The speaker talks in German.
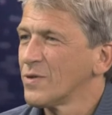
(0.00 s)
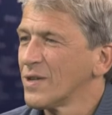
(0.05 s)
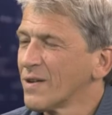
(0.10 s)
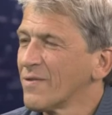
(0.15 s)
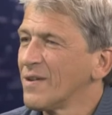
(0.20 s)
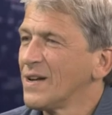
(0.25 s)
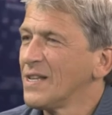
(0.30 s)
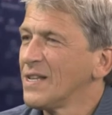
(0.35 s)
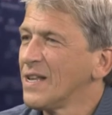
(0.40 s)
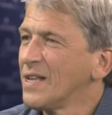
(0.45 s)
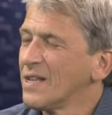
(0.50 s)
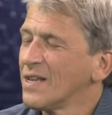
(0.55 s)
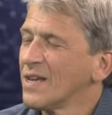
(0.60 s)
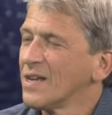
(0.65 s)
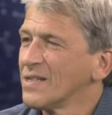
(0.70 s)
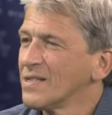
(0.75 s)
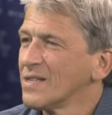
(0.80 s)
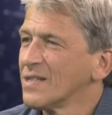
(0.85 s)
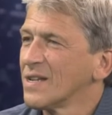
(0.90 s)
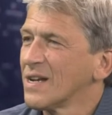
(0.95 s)
Von der Qualität
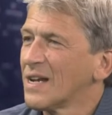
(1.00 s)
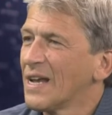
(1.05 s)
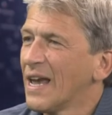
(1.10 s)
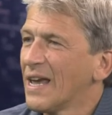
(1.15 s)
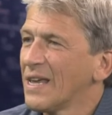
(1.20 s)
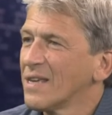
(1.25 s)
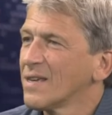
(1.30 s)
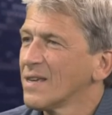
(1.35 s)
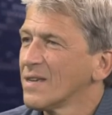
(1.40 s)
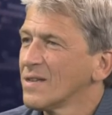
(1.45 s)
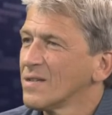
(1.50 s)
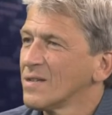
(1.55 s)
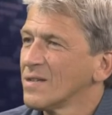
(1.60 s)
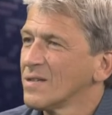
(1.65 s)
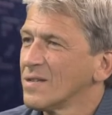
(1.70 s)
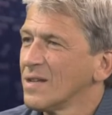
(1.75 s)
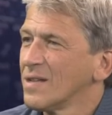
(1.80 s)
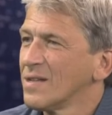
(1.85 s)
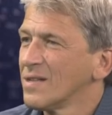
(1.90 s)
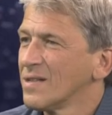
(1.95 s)
her ist er da gleich
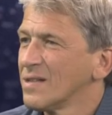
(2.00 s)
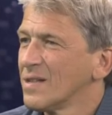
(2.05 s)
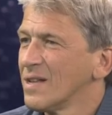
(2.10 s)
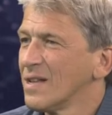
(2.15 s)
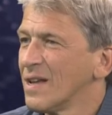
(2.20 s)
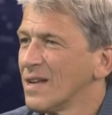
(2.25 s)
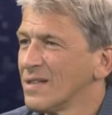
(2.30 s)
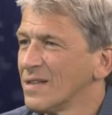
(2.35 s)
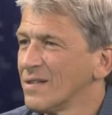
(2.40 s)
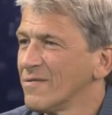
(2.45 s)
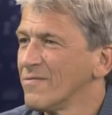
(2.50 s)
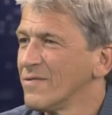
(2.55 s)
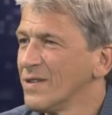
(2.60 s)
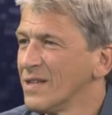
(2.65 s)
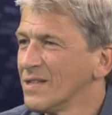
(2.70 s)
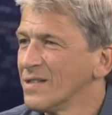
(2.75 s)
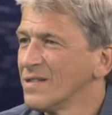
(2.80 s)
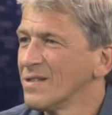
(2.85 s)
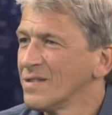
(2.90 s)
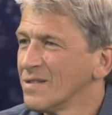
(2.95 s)
den, den anderen
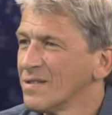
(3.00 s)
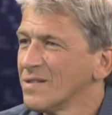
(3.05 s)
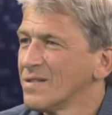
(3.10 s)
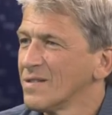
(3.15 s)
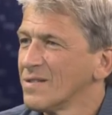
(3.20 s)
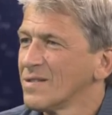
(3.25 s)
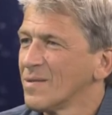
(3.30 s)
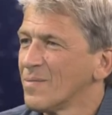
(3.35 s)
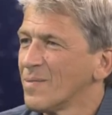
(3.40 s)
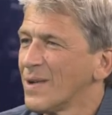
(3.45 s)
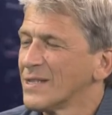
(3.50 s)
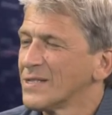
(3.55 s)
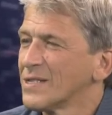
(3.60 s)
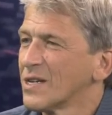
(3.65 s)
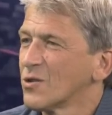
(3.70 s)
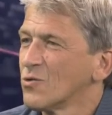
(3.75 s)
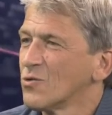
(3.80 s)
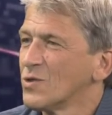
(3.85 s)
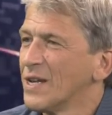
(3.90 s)
Vieren. Glaubst du, die